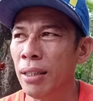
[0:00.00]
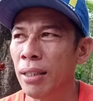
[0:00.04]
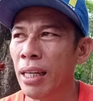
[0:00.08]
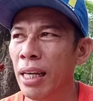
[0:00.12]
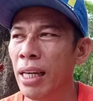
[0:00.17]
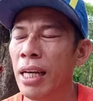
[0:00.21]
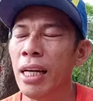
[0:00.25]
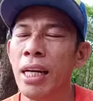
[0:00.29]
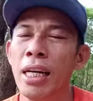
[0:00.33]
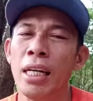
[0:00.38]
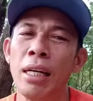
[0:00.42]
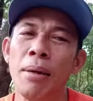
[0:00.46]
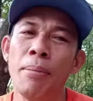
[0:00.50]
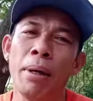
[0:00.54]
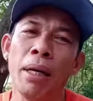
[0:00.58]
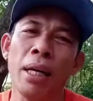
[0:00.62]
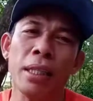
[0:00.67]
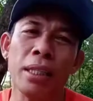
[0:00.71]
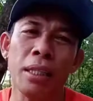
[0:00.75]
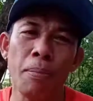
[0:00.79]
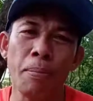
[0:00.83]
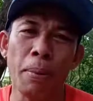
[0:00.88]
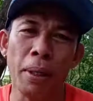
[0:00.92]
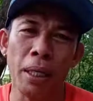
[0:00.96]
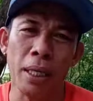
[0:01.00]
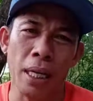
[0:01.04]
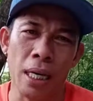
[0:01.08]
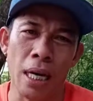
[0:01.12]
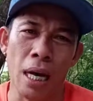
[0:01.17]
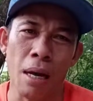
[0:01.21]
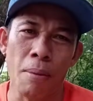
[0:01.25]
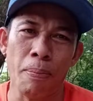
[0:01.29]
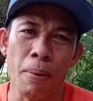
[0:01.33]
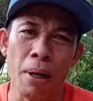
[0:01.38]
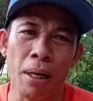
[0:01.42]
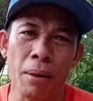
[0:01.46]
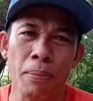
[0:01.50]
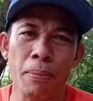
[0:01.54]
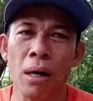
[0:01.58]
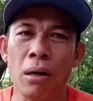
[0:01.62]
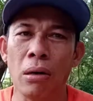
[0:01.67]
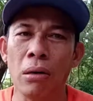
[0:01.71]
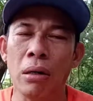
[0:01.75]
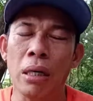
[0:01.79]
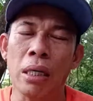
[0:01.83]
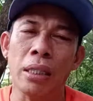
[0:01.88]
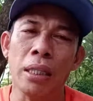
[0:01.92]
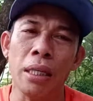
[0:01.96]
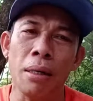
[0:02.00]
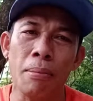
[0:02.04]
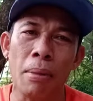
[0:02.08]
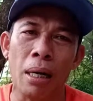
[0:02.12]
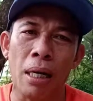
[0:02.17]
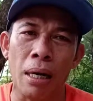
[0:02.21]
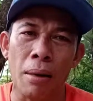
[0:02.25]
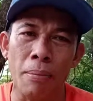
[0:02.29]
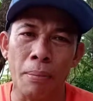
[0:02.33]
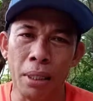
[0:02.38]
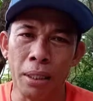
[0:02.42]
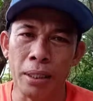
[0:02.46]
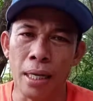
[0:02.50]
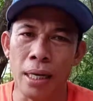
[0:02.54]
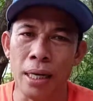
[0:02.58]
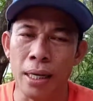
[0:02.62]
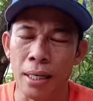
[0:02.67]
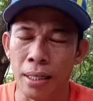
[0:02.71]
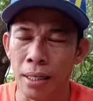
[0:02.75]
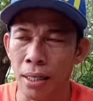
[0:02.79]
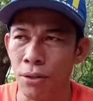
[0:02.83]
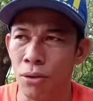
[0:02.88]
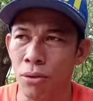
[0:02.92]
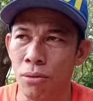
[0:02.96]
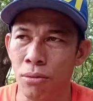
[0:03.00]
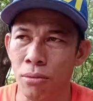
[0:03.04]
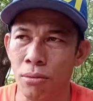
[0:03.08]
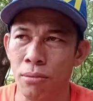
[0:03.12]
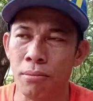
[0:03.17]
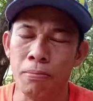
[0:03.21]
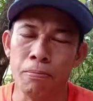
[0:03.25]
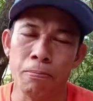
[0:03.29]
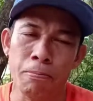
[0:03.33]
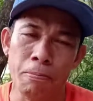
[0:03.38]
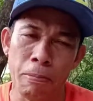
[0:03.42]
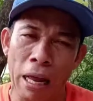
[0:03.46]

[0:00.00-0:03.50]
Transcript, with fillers: kailangan naman natin paghirapan bago natin makamit talaga yung